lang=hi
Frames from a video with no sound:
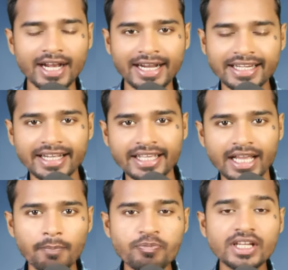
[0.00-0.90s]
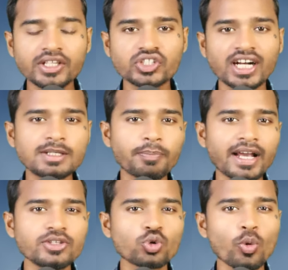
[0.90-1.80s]
आइडिया ने अपने रिचार्ज
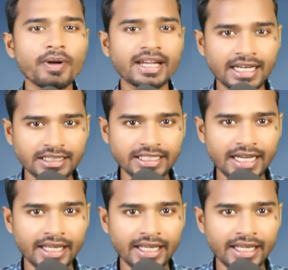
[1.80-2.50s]
प्राइस को बढ़ा दिया